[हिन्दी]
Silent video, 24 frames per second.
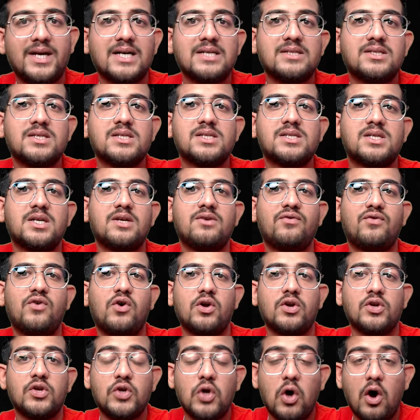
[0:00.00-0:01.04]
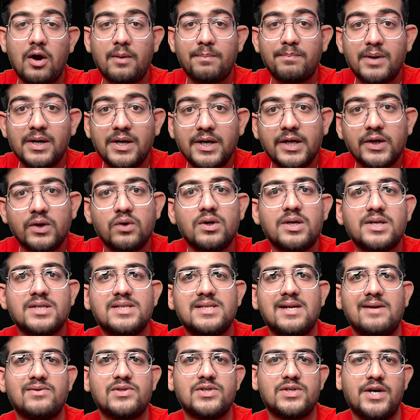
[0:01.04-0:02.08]
कंसिस्टेंट फॉर योर पर्टिकुलर
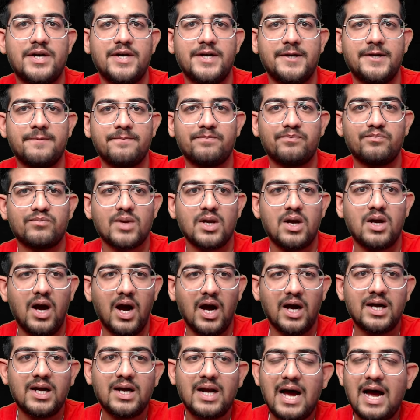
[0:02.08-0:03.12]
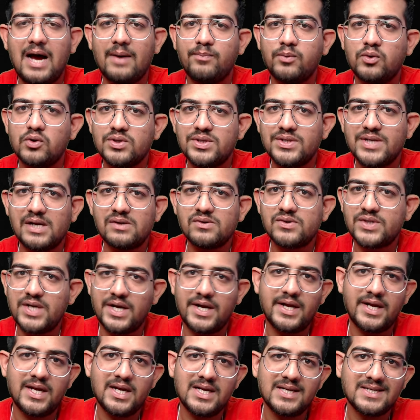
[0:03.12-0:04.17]
सेल्फ स्टडी अगर आपको सेल्फ
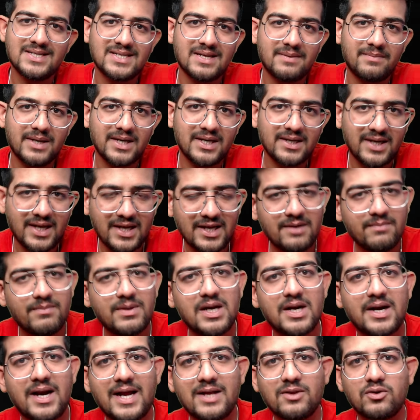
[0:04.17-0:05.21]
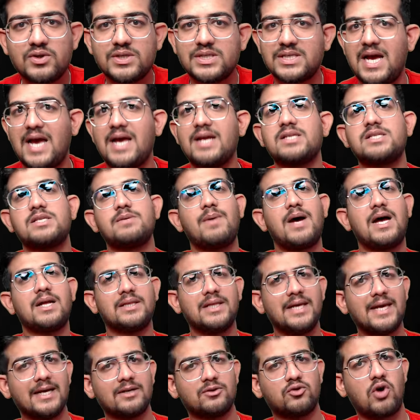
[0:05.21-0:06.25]
स्टडी के लिए समय नहीं मिल रहा है तो जाहिर सी बात
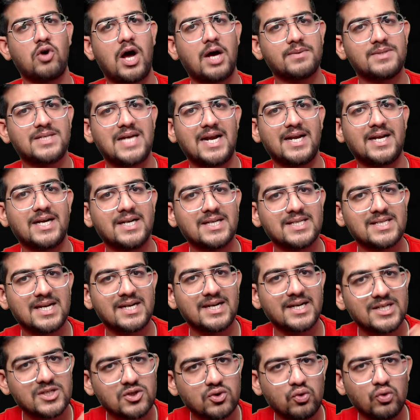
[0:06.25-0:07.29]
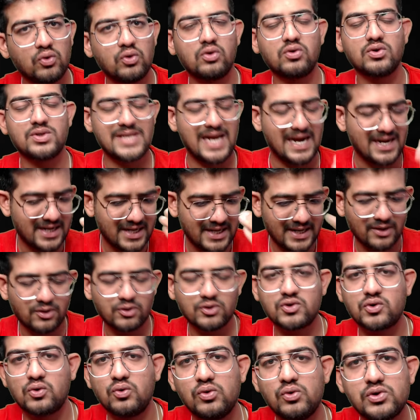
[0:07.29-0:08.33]
है एक तो आप सैटरडे संडे स्कूल सैटरडे को
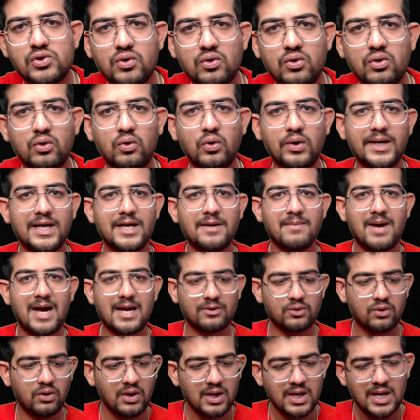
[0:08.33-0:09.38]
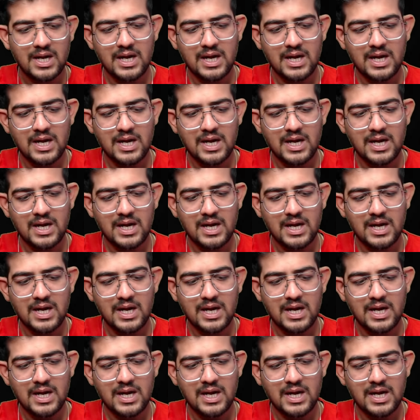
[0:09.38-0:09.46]
स्कूल को गुटली मार दो